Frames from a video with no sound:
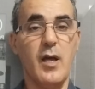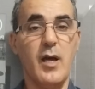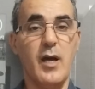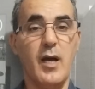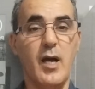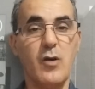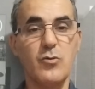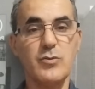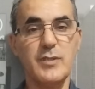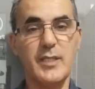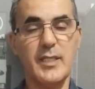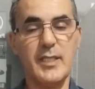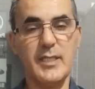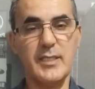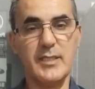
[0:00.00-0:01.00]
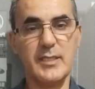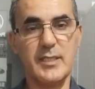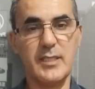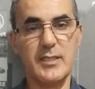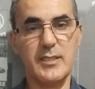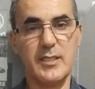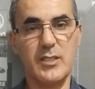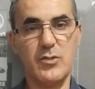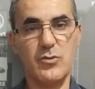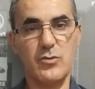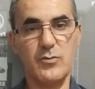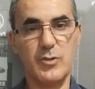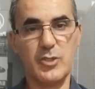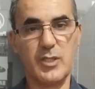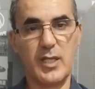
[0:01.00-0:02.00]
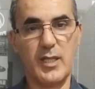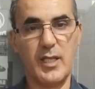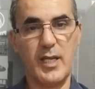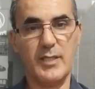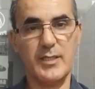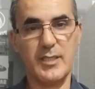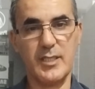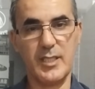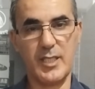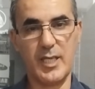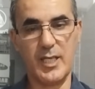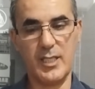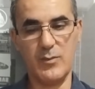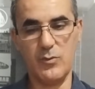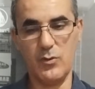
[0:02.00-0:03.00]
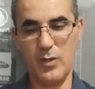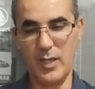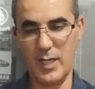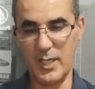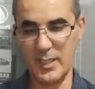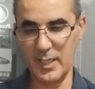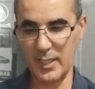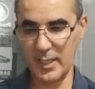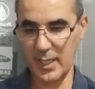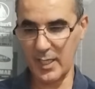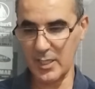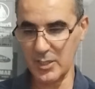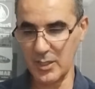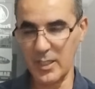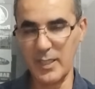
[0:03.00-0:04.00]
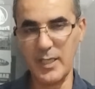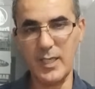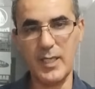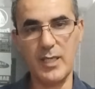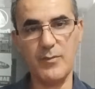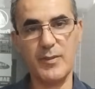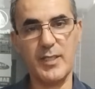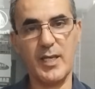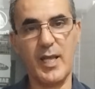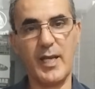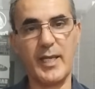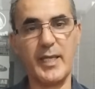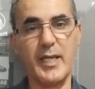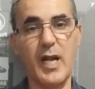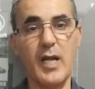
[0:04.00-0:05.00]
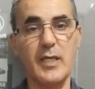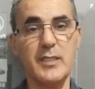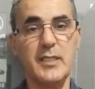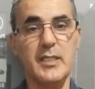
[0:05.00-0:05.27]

خاوتي حصة اليوم إن شاء الله نتكلم على الخرجة الإعلامية الأخيرة